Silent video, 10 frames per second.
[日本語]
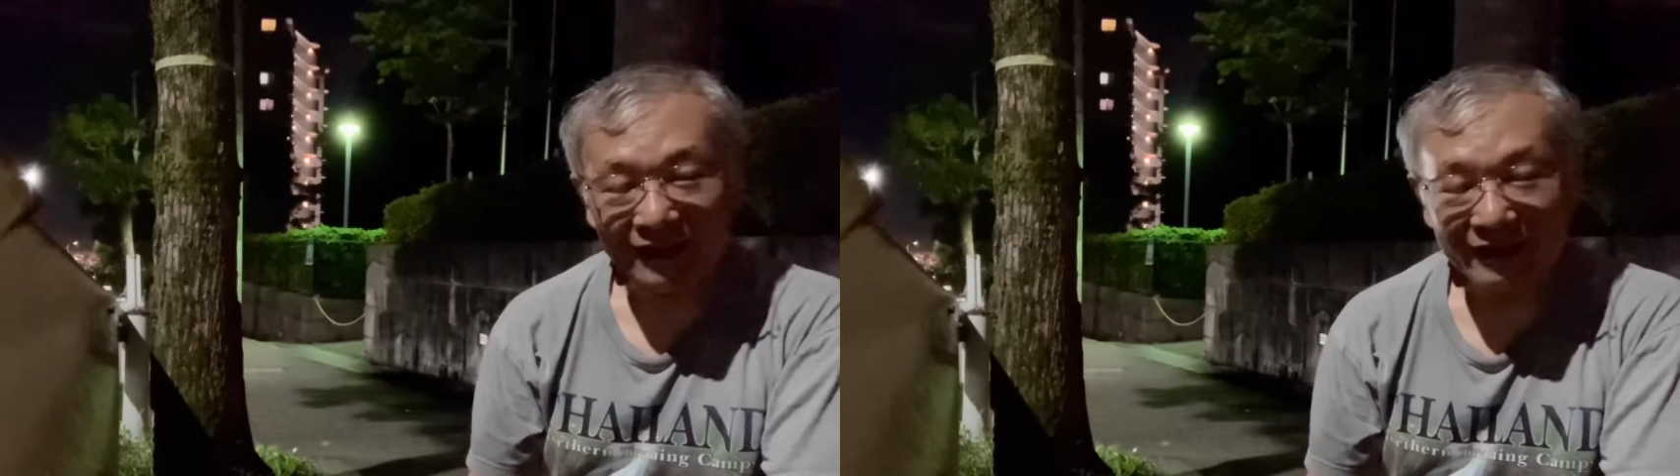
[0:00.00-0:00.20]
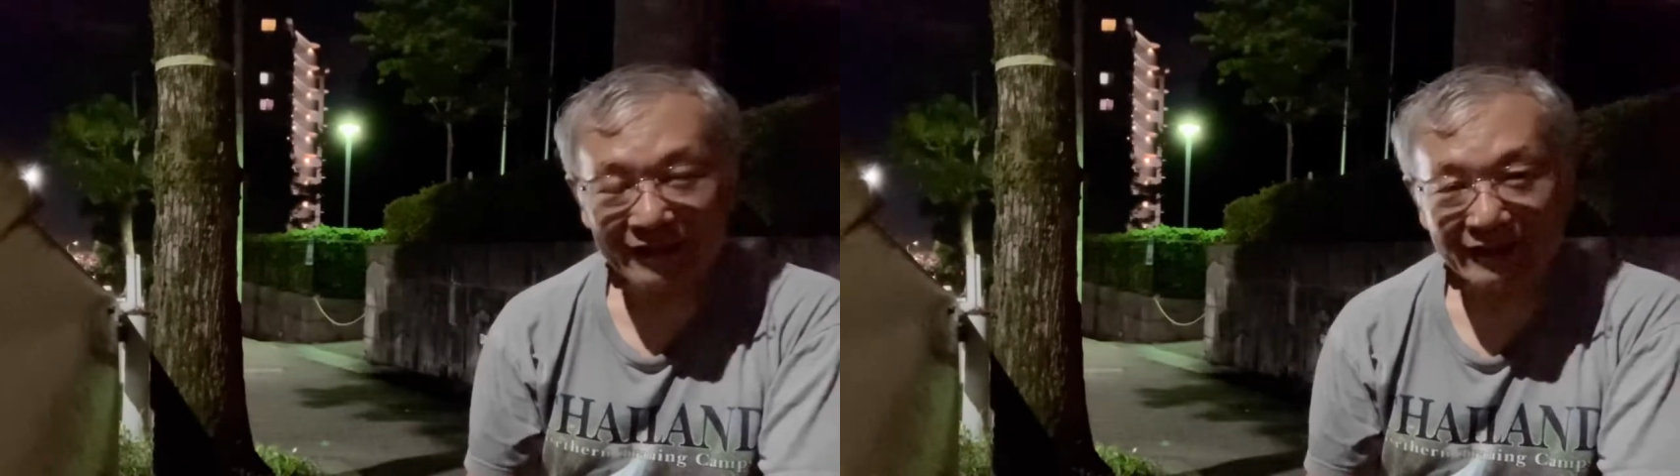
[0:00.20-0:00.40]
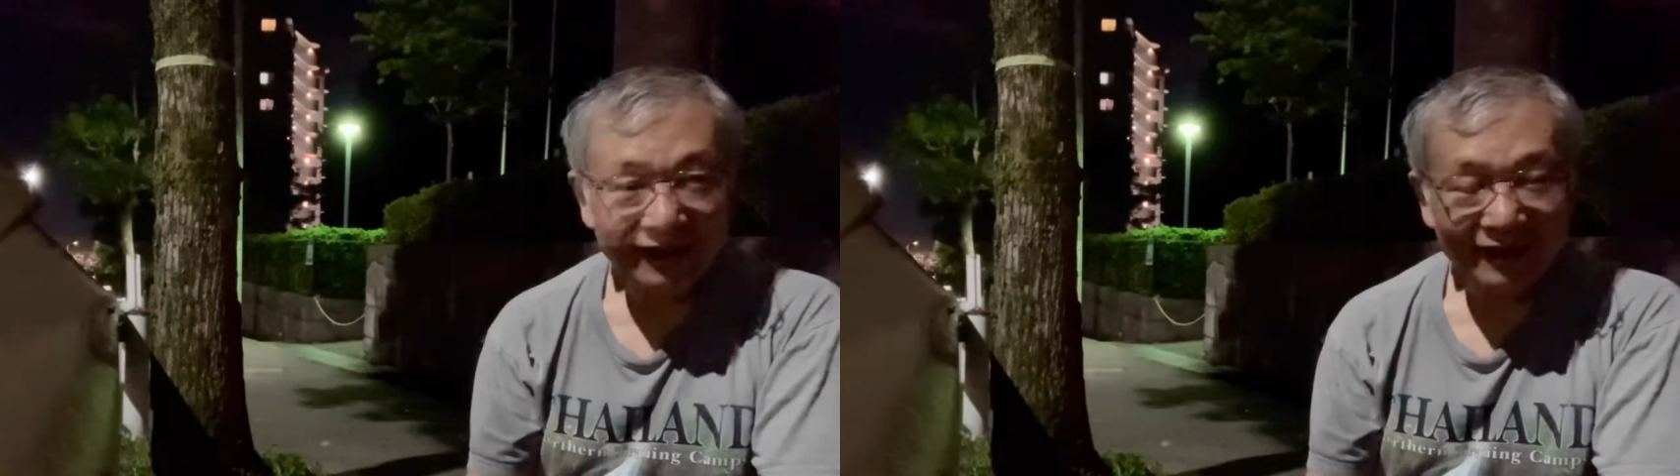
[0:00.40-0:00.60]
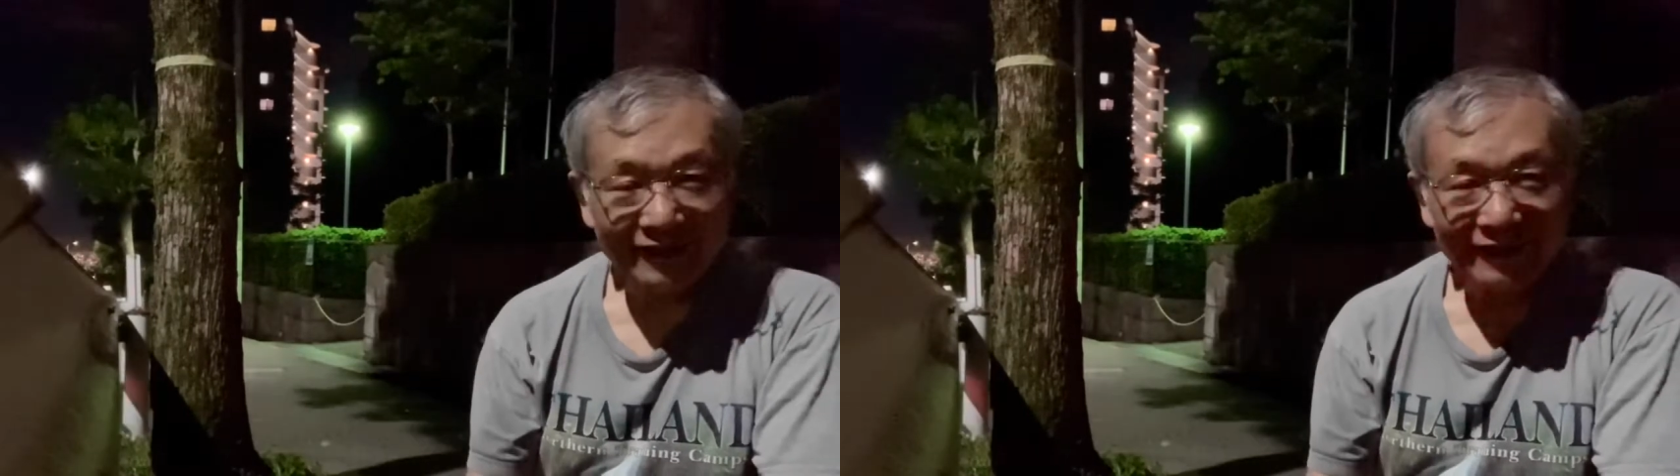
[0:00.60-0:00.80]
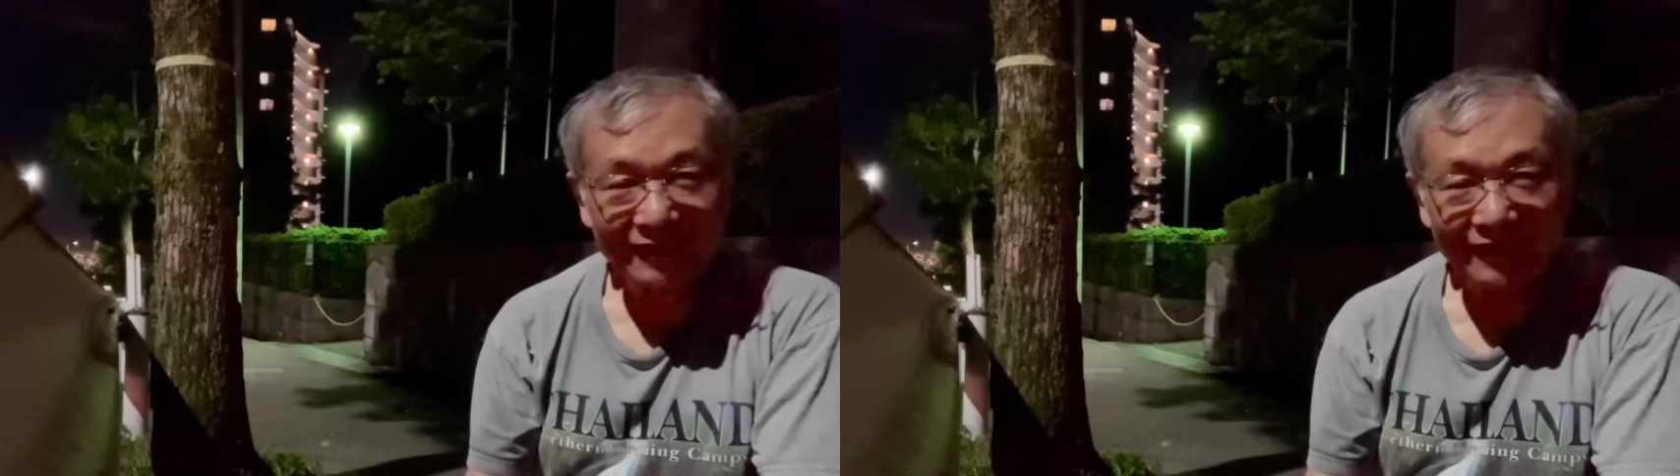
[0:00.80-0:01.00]

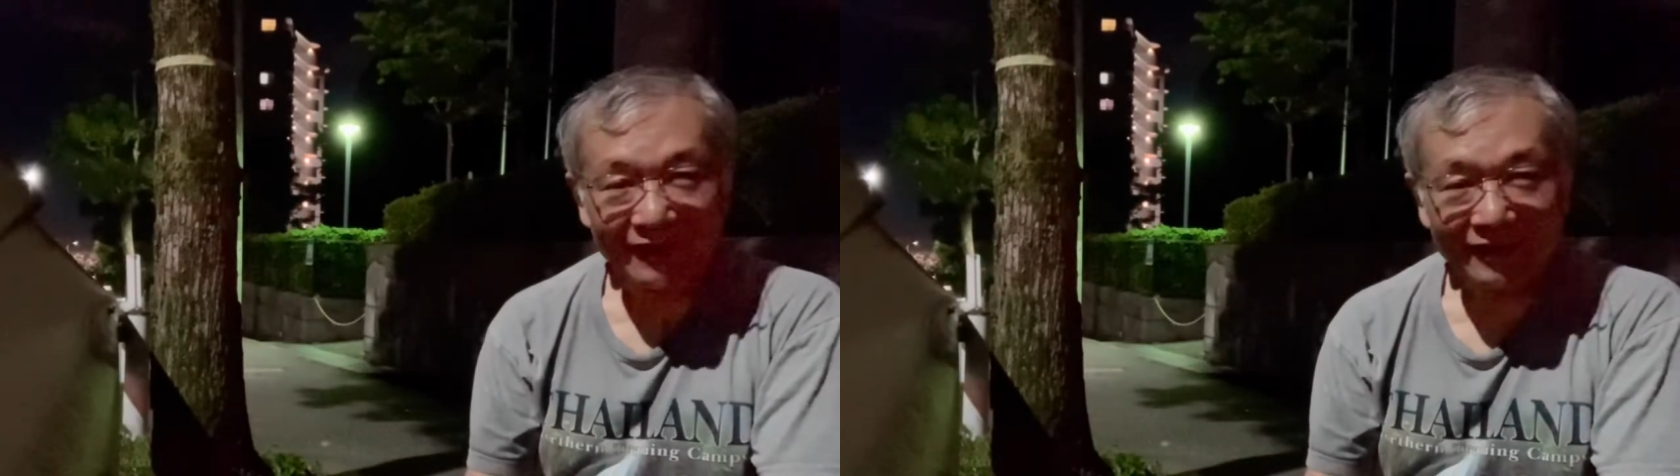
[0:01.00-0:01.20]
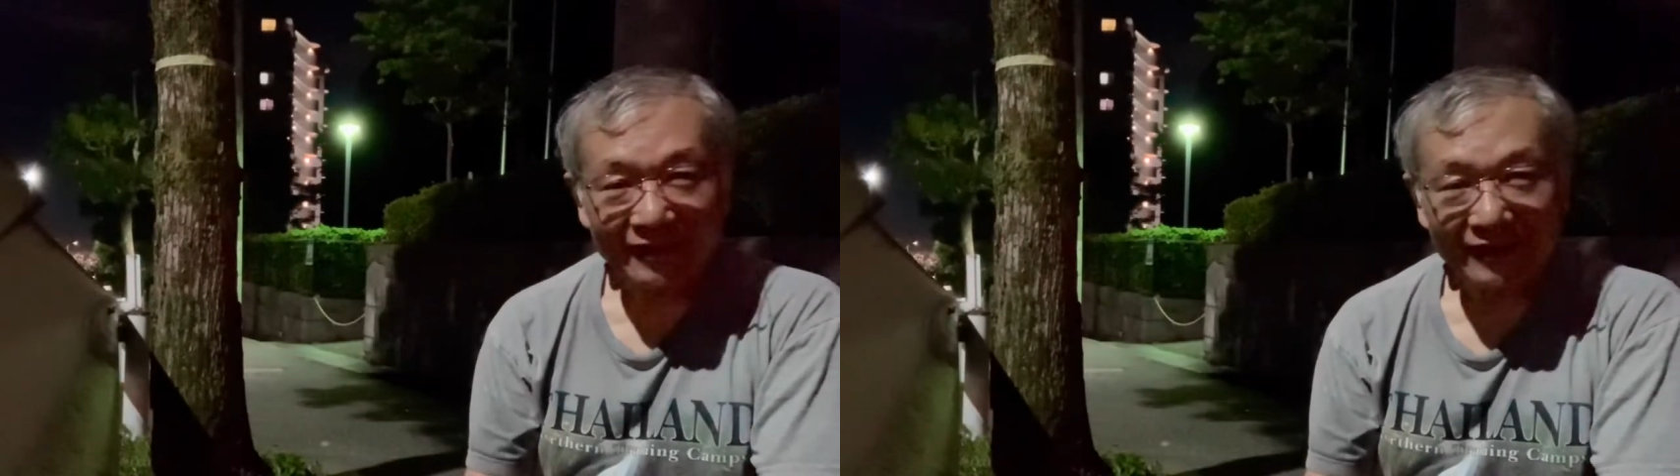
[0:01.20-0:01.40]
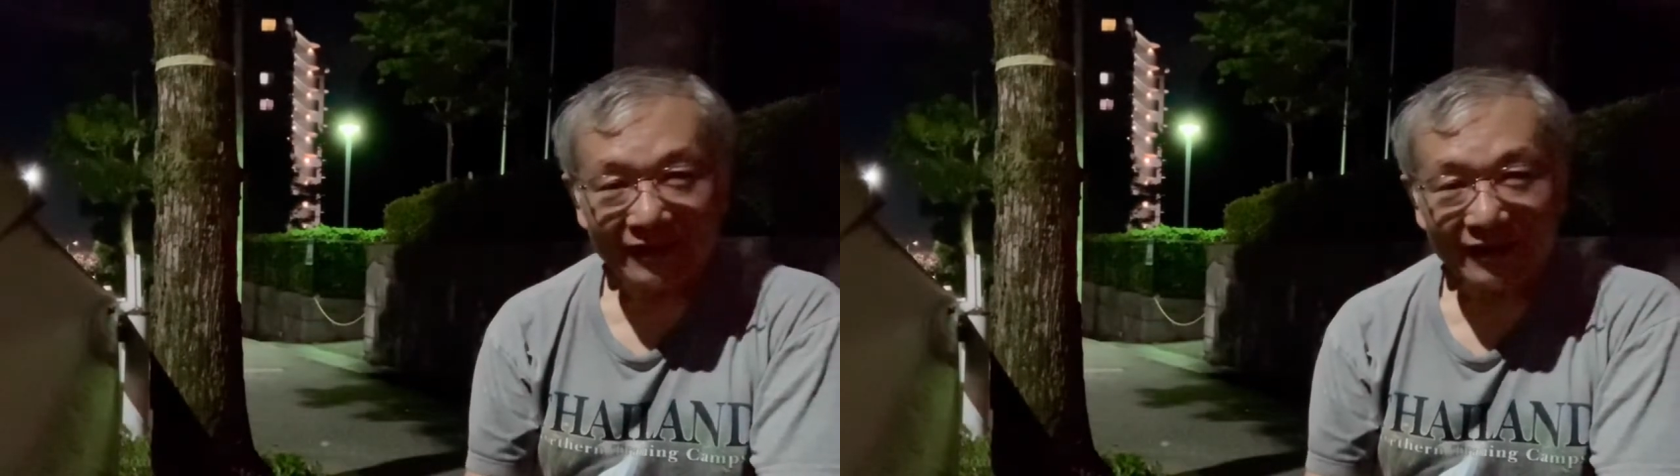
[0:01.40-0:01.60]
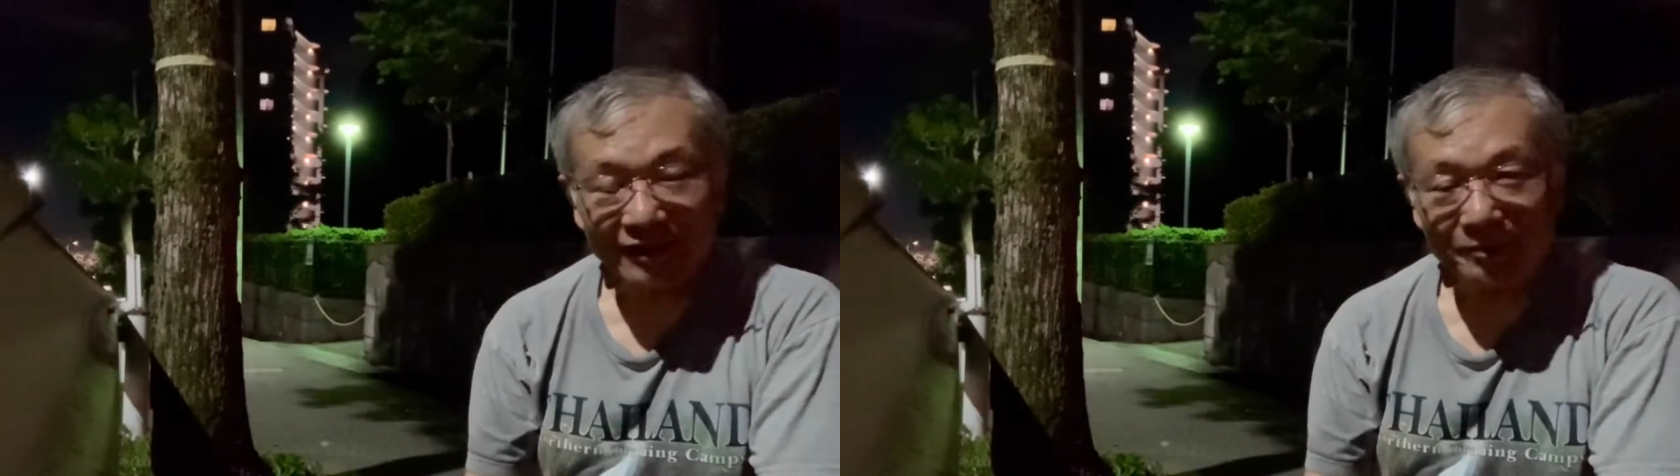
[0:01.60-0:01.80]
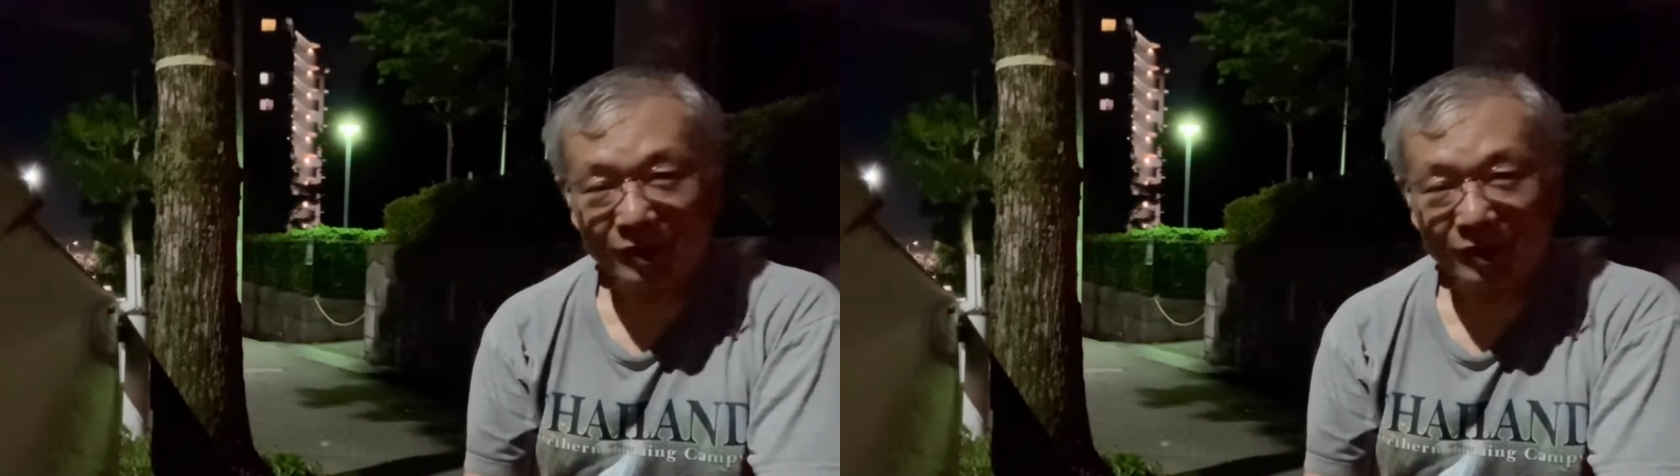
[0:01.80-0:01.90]
はい、